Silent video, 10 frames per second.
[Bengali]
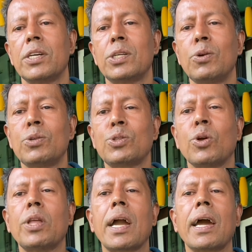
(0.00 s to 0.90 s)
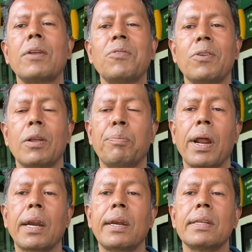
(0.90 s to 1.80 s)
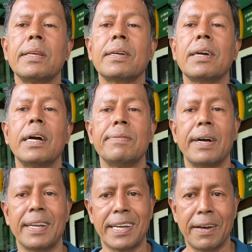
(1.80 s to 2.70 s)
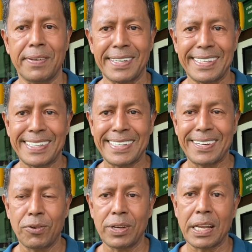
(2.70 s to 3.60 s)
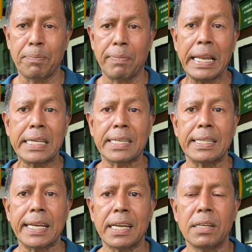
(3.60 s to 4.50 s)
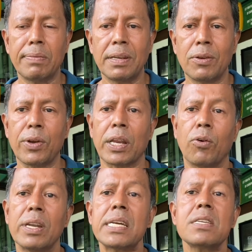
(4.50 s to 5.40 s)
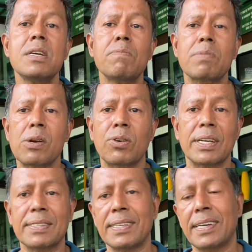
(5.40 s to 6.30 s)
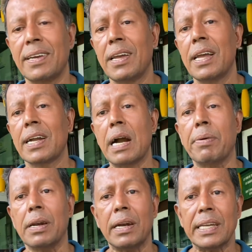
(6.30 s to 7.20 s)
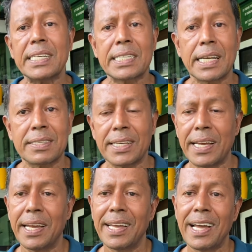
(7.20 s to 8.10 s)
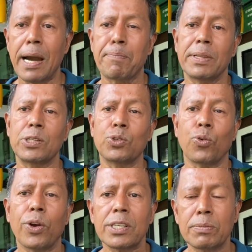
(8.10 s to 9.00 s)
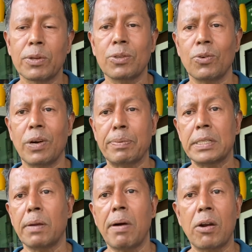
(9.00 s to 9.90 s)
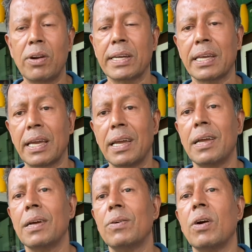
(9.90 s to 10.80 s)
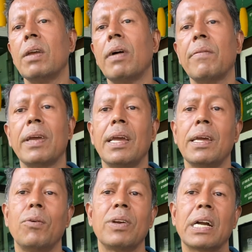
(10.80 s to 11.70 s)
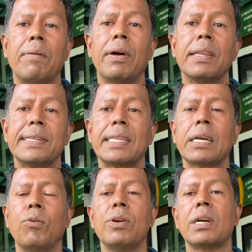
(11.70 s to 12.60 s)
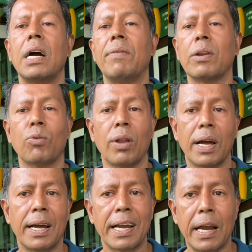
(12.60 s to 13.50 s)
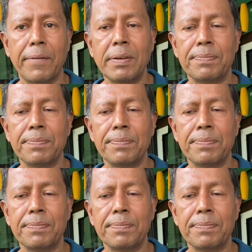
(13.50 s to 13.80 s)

সুস্থ থাকার জন্য প্রাকৃতিক খাবার খাবেন ওইখানে প্লে লিস্টটা দেখে নেবেন ওইখানে অনেক নিয়মকানুন আছে খাবারের লিস্ট আছে আপনাদের চয়েস মতো আপনার যেটা ভালো লাগে ওইভাবে ওই খাবার লিস্ট থেকে ওই খাবারগুলা খাবেন